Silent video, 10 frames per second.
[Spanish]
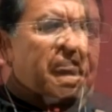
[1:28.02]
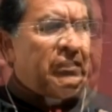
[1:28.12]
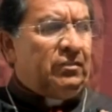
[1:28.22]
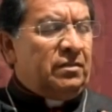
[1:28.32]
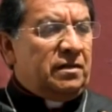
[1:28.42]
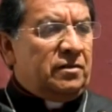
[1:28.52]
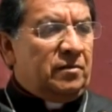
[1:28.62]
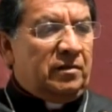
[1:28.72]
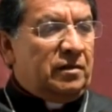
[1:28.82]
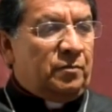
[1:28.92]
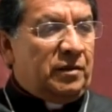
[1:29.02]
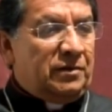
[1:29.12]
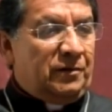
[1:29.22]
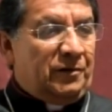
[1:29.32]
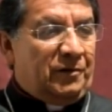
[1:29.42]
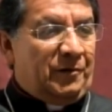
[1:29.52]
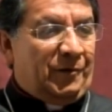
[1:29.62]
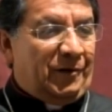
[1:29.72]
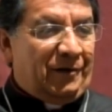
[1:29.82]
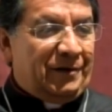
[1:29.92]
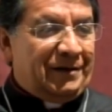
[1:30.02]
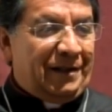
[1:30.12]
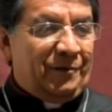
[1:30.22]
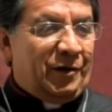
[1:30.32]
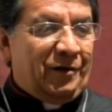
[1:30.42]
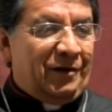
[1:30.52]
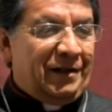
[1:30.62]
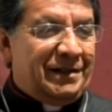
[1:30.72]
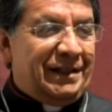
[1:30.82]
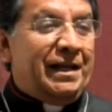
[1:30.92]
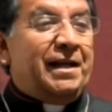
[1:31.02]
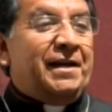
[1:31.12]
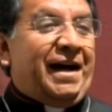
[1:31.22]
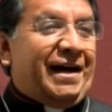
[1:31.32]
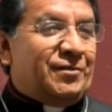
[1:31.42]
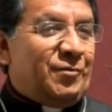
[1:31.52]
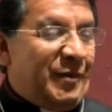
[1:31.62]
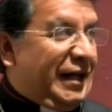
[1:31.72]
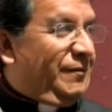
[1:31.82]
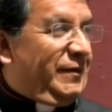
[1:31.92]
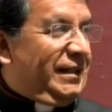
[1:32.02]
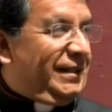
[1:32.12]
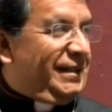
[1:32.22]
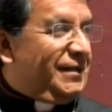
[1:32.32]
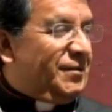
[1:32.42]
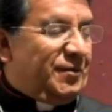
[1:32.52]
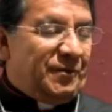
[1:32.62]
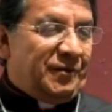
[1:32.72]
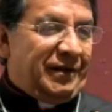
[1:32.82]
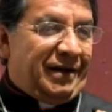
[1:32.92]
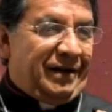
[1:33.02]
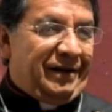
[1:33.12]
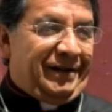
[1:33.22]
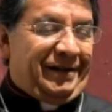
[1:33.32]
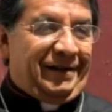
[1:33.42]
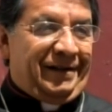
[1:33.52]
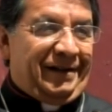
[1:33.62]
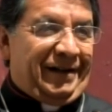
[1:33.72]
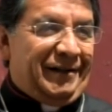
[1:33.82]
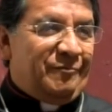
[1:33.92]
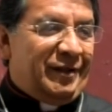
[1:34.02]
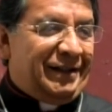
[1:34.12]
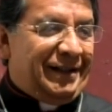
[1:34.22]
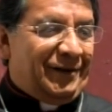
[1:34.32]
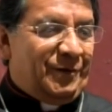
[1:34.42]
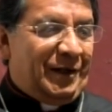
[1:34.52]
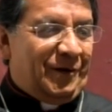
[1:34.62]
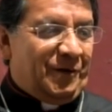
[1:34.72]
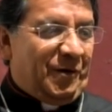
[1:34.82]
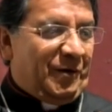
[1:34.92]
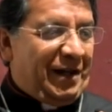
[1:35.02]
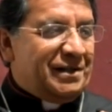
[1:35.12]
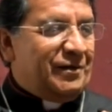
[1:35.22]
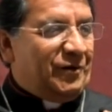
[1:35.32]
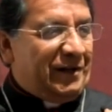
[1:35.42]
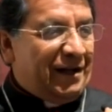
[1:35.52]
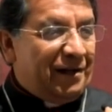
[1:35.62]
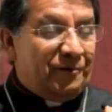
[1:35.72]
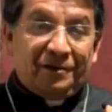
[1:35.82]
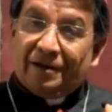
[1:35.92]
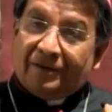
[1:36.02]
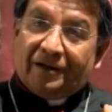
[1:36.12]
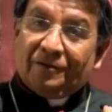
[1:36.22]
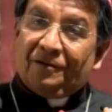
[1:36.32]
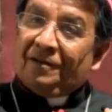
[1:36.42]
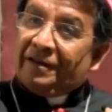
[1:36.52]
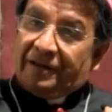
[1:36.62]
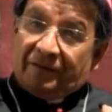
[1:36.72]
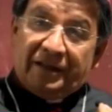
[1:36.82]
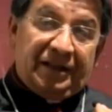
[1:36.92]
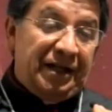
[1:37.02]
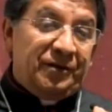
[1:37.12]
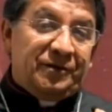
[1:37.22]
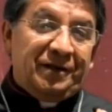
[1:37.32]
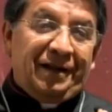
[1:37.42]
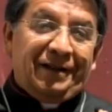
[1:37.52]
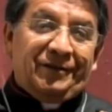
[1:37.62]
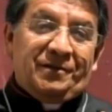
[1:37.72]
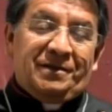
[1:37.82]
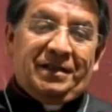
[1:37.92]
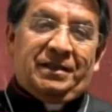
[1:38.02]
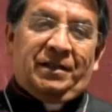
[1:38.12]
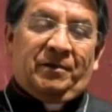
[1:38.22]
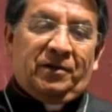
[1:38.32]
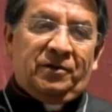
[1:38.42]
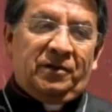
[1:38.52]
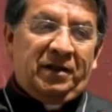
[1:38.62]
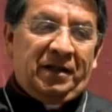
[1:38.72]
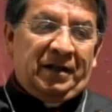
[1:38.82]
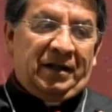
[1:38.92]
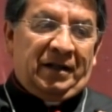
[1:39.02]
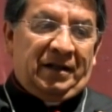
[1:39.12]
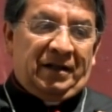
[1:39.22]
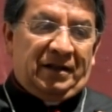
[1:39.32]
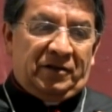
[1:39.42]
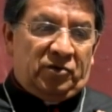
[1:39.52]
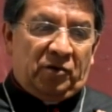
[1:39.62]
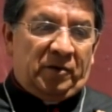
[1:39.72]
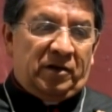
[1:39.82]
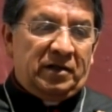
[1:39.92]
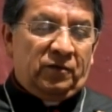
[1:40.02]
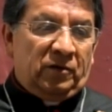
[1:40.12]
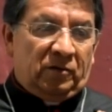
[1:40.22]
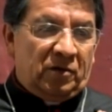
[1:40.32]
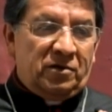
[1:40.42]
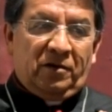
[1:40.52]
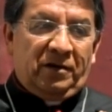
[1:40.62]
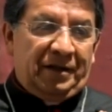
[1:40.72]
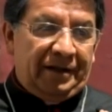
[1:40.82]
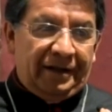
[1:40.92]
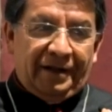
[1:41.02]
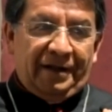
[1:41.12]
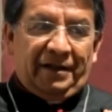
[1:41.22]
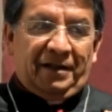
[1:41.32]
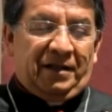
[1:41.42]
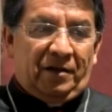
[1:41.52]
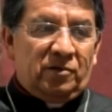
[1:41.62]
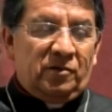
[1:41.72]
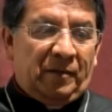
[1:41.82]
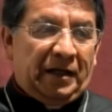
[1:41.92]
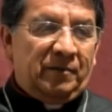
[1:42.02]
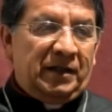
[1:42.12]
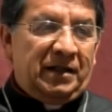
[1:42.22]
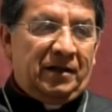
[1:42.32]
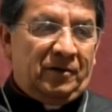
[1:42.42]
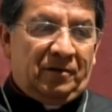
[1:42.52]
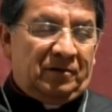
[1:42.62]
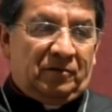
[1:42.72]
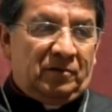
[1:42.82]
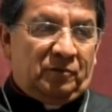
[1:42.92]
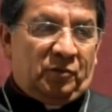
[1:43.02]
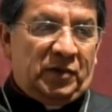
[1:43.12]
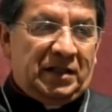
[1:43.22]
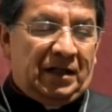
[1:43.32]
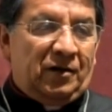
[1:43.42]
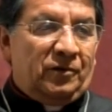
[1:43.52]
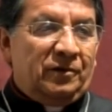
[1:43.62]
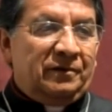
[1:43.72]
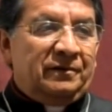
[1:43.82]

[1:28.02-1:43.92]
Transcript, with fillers: Entonces yo voy dispuesto, como está de moda ahora decir, a sumarme. Yo no voy a, inventar un hilo nuevo ya, sino que ya hay un trabajo de 20 años. Entonces este trabajo eh, yo veo que es fructuoso y, quiero sumarme, quiero, pues claro,